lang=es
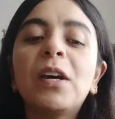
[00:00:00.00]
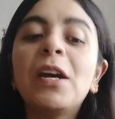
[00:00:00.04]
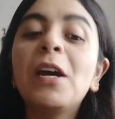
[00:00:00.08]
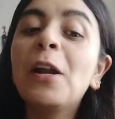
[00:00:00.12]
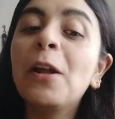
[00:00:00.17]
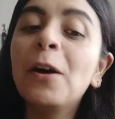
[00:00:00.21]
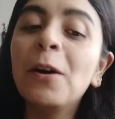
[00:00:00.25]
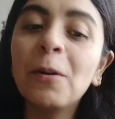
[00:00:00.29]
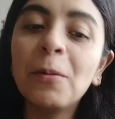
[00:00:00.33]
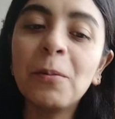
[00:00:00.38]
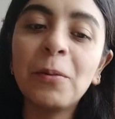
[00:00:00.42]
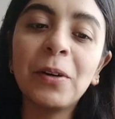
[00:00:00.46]

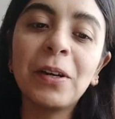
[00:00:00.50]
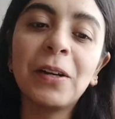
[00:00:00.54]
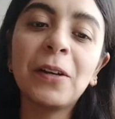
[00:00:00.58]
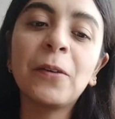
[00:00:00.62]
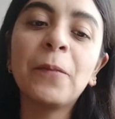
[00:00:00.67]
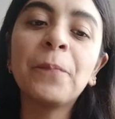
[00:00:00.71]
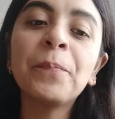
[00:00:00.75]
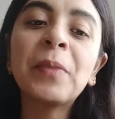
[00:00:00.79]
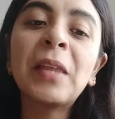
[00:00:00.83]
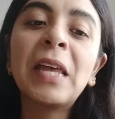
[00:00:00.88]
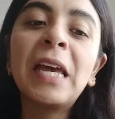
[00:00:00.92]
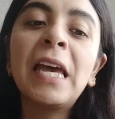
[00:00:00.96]
Pero
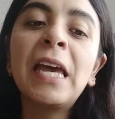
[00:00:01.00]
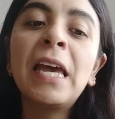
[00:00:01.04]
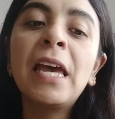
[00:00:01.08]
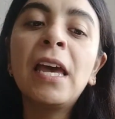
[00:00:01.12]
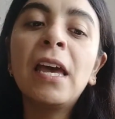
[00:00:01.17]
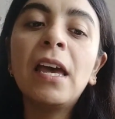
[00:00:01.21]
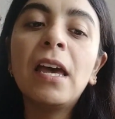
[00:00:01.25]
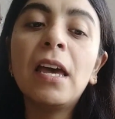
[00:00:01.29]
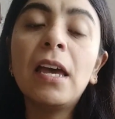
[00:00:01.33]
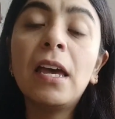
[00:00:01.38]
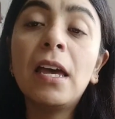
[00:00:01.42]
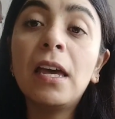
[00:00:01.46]
bueno,
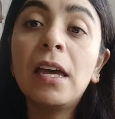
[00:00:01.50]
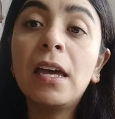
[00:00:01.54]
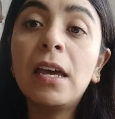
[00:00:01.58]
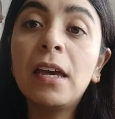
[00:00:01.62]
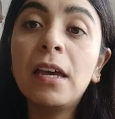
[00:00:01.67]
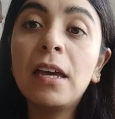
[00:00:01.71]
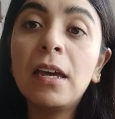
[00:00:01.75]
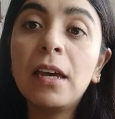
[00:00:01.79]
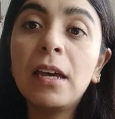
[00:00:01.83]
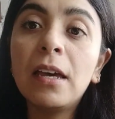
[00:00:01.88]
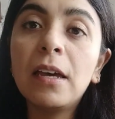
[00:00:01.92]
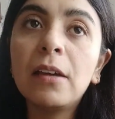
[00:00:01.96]

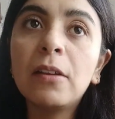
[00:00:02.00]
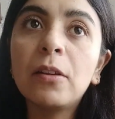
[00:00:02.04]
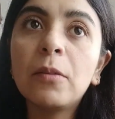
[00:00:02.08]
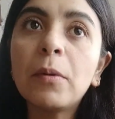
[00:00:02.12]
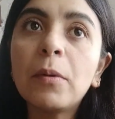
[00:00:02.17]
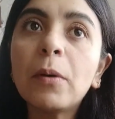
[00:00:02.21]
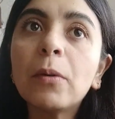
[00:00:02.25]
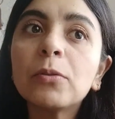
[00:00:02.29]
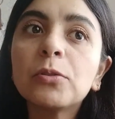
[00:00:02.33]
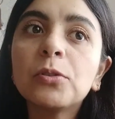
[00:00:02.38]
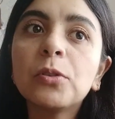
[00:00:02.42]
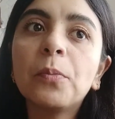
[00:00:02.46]
eh, no
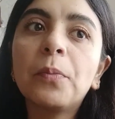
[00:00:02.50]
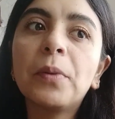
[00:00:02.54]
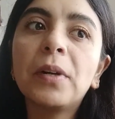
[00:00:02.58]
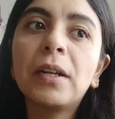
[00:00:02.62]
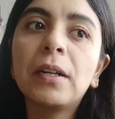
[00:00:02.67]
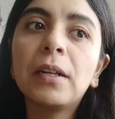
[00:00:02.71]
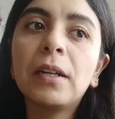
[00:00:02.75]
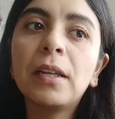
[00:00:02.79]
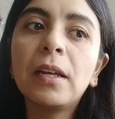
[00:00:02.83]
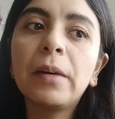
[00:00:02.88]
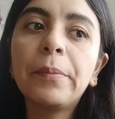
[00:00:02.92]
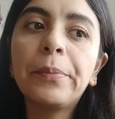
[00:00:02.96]
me gustó para
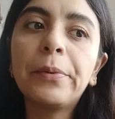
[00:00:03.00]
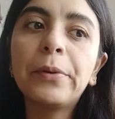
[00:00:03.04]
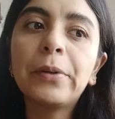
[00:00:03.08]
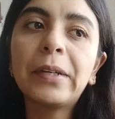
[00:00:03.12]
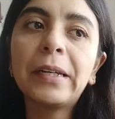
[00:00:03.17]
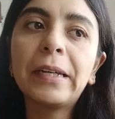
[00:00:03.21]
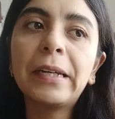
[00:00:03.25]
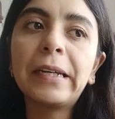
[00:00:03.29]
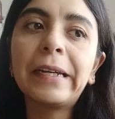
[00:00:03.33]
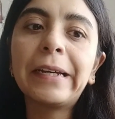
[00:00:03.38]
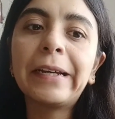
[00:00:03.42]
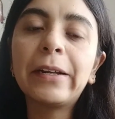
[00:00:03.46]
nada
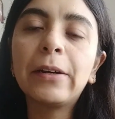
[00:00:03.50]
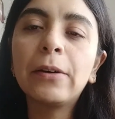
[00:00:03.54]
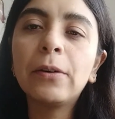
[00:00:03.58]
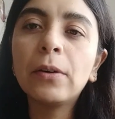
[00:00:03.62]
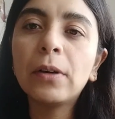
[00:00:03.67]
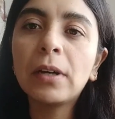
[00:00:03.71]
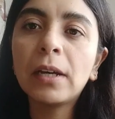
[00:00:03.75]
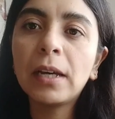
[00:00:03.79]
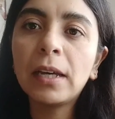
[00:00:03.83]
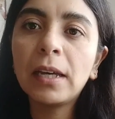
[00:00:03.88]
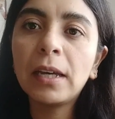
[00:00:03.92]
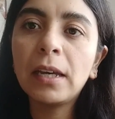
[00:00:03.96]
porque
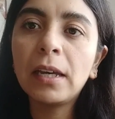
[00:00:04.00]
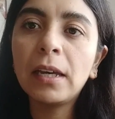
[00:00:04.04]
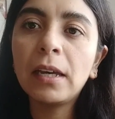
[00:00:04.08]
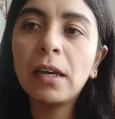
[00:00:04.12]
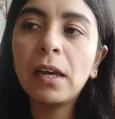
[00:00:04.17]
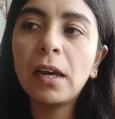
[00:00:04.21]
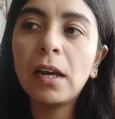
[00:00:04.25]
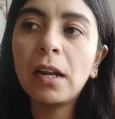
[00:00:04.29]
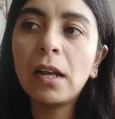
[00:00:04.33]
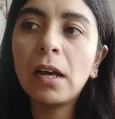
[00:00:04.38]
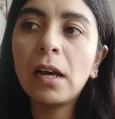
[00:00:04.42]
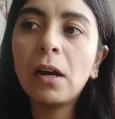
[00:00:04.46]
creo que
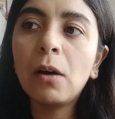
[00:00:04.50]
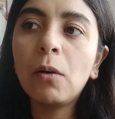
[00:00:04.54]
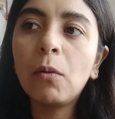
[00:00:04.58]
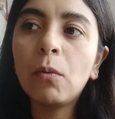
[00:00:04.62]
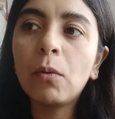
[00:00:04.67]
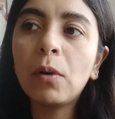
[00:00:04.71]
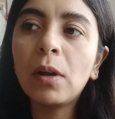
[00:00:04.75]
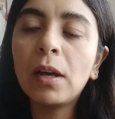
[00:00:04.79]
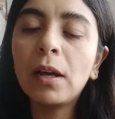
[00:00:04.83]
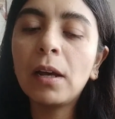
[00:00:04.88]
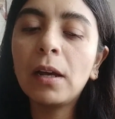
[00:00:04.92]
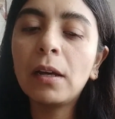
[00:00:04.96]
era
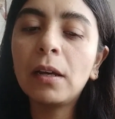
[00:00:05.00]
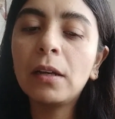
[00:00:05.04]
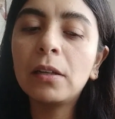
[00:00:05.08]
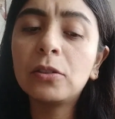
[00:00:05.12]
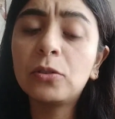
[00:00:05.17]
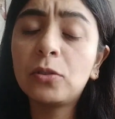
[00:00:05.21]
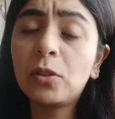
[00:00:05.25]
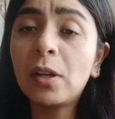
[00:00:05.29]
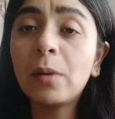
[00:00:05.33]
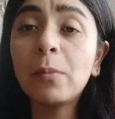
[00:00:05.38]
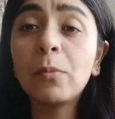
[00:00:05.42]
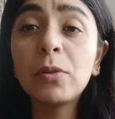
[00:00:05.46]
una
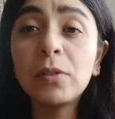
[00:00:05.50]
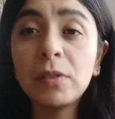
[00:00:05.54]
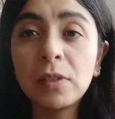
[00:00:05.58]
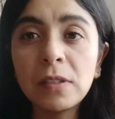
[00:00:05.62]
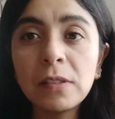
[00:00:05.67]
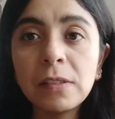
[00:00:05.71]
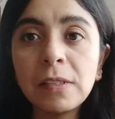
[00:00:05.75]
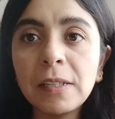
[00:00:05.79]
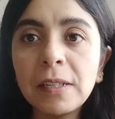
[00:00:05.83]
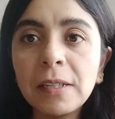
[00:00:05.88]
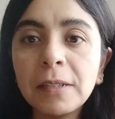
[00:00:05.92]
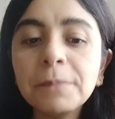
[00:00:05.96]
historia muy
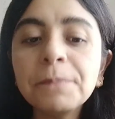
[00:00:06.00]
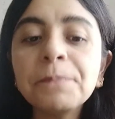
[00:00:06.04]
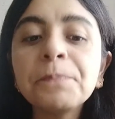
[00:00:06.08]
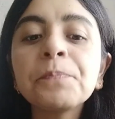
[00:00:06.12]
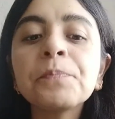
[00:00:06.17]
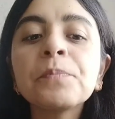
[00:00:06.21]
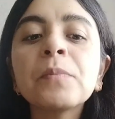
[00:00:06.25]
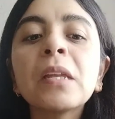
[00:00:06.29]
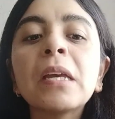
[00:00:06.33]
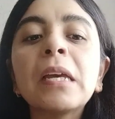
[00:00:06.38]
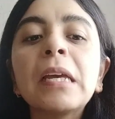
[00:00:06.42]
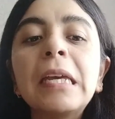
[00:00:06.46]
sencilla.
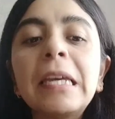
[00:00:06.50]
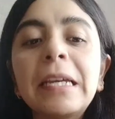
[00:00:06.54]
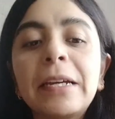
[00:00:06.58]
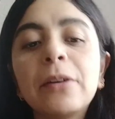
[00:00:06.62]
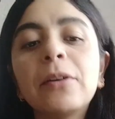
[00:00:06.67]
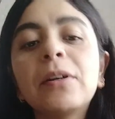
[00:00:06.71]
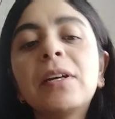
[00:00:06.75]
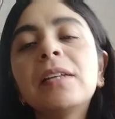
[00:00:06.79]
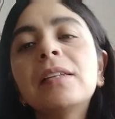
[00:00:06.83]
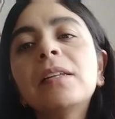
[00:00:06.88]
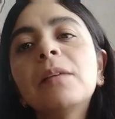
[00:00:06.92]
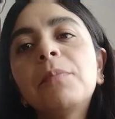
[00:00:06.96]
Y
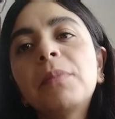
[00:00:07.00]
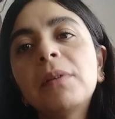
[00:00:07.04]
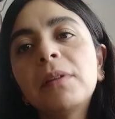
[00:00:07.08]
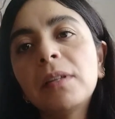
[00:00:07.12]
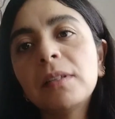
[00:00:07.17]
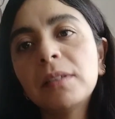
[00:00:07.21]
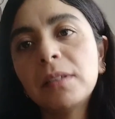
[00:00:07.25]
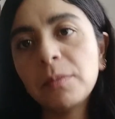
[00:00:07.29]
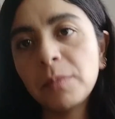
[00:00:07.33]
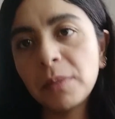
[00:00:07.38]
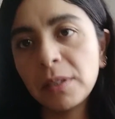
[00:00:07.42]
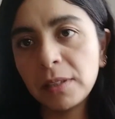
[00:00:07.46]
creo que
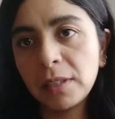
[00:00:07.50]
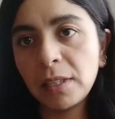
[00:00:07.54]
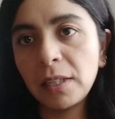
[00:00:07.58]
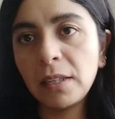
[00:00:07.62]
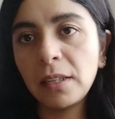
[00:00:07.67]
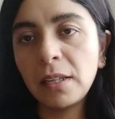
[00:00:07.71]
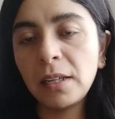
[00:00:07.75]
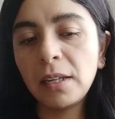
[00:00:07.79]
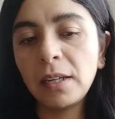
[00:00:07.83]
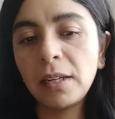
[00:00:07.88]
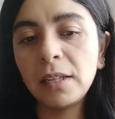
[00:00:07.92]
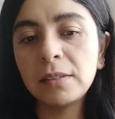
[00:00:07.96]
independientemente
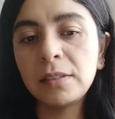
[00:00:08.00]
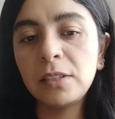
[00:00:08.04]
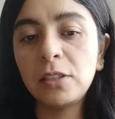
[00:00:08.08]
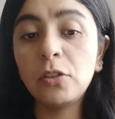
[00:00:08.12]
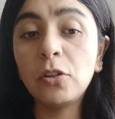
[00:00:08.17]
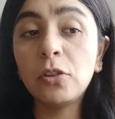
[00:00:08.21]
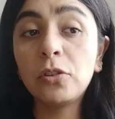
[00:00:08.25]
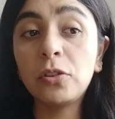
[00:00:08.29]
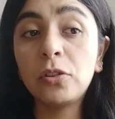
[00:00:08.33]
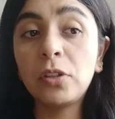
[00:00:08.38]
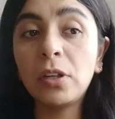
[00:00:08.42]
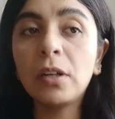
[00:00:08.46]
de si
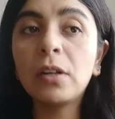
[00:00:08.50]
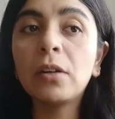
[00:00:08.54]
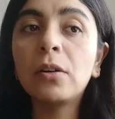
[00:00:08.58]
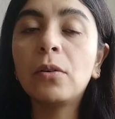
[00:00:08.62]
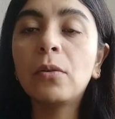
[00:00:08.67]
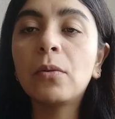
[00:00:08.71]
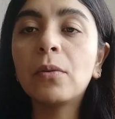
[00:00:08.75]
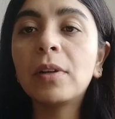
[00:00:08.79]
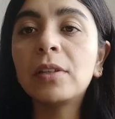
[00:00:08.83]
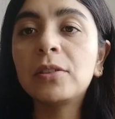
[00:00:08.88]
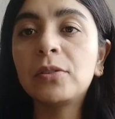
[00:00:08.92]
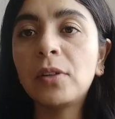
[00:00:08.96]
yo tengo
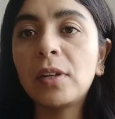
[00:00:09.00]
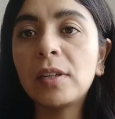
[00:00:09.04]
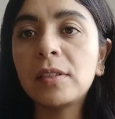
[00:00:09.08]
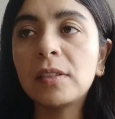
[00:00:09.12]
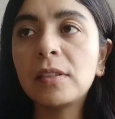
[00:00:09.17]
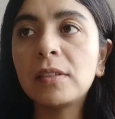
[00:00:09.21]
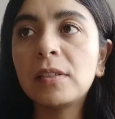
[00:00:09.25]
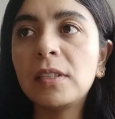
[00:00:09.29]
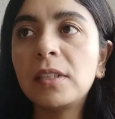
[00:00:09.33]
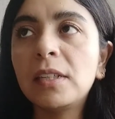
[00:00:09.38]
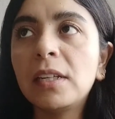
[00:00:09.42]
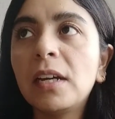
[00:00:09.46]
una historia
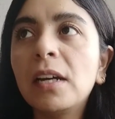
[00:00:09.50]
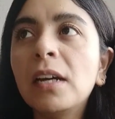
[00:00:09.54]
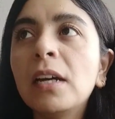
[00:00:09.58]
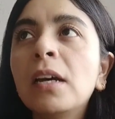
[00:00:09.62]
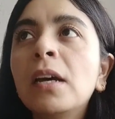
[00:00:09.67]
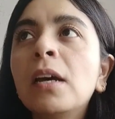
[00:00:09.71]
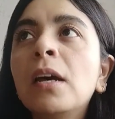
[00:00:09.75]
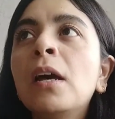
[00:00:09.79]
sencilla,